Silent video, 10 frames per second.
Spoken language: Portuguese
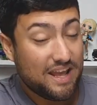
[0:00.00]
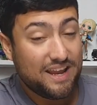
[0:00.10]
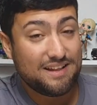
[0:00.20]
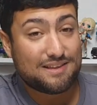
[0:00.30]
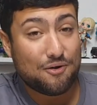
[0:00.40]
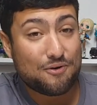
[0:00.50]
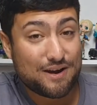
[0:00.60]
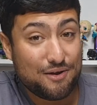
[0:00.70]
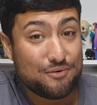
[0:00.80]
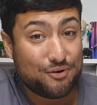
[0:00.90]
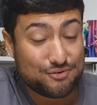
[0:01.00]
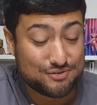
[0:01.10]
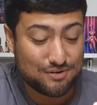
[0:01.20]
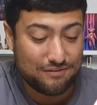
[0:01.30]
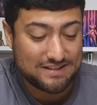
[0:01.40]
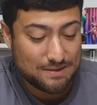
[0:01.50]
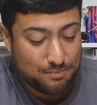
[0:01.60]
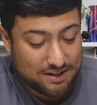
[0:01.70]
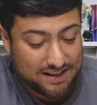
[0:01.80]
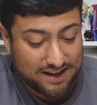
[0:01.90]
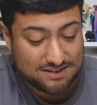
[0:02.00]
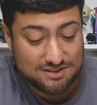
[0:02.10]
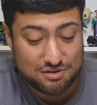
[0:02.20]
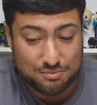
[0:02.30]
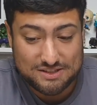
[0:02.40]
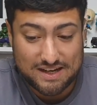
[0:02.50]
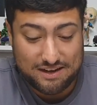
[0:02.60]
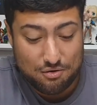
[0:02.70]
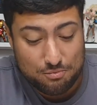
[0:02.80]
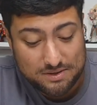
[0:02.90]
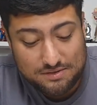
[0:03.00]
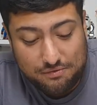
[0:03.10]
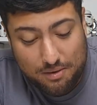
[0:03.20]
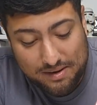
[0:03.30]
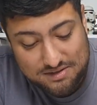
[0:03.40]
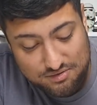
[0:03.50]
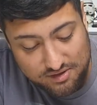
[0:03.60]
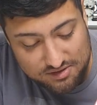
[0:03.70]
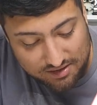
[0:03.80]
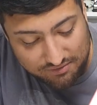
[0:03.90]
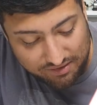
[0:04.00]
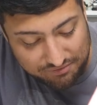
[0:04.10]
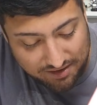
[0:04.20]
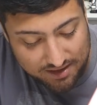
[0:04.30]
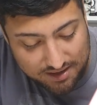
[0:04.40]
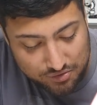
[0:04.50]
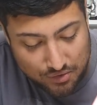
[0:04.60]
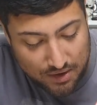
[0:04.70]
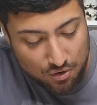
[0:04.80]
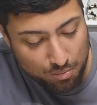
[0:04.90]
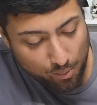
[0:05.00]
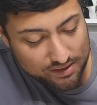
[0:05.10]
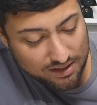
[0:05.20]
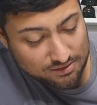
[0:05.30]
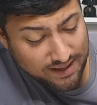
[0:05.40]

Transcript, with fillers: Então, creio eu que o som vai ser potente. Deixa eu mostrar aqui algumas informações ó, que vem falando. O modelo